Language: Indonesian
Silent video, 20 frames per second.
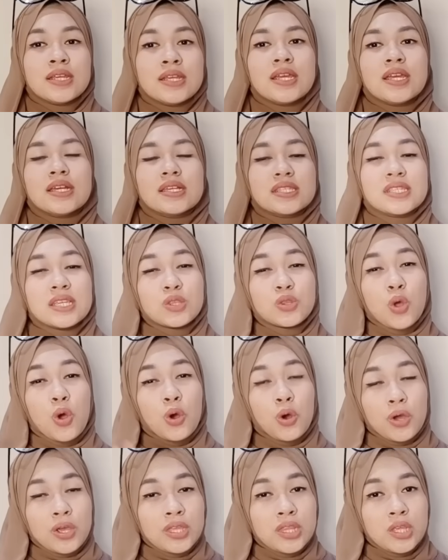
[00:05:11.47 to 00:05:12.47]
di si
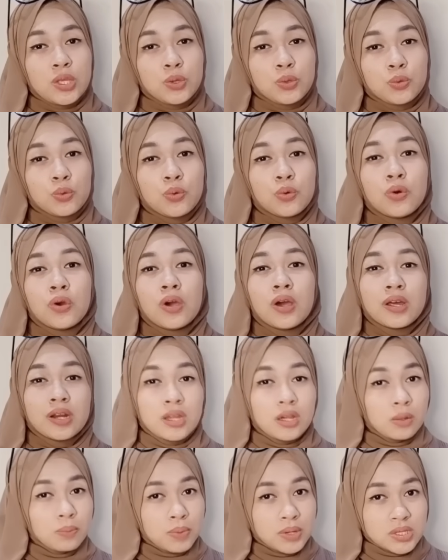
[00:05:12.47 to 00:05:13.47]
toko ini tuh
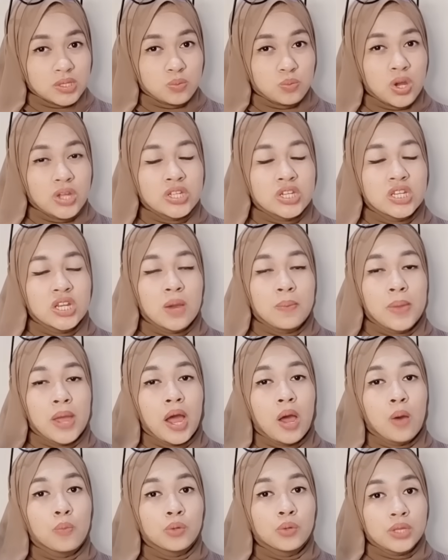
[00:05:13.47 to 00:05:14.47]
real pic semua. Jadi apa
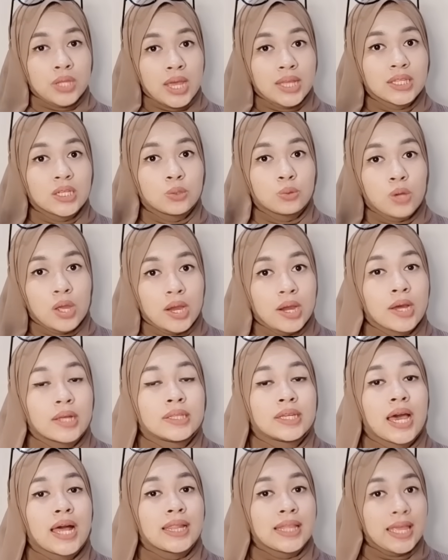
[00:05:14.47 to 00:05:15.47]
yang kamu lihat itu
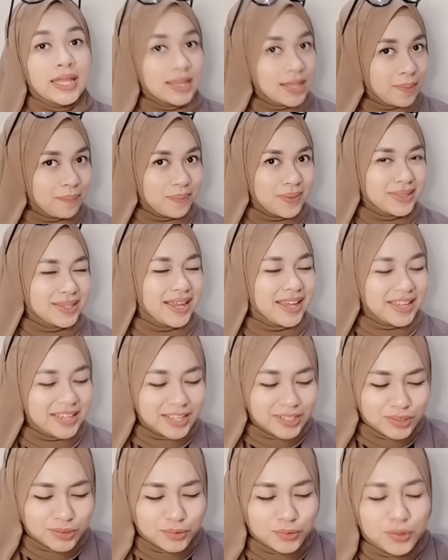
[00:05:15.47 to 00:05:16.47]
akan kalian dapat kayak
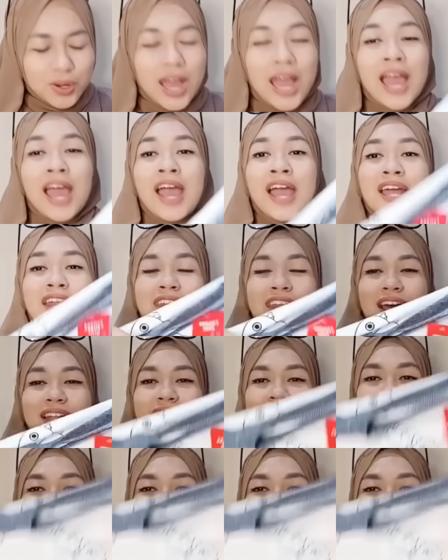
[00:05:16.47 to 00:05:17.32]
gitu. Dan